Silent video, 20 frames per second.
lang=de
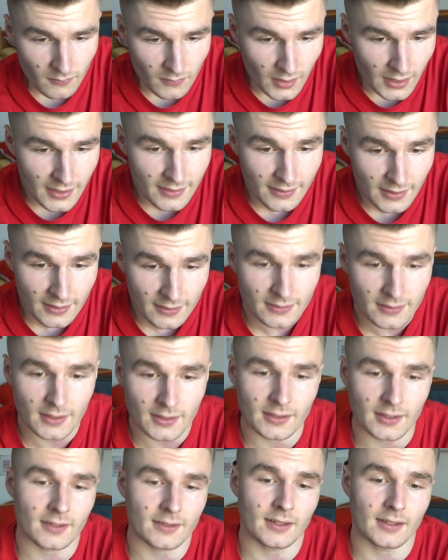Ist echt eine
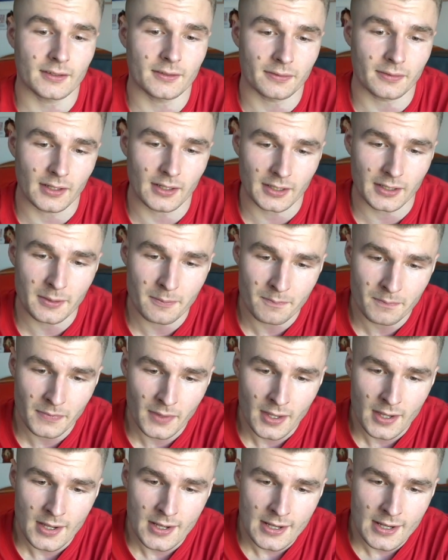interessante Frage.
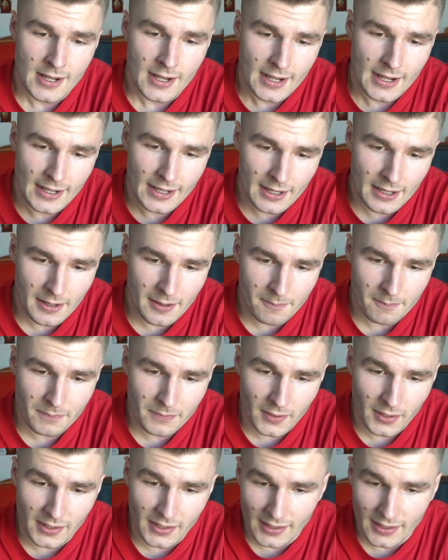Ähm,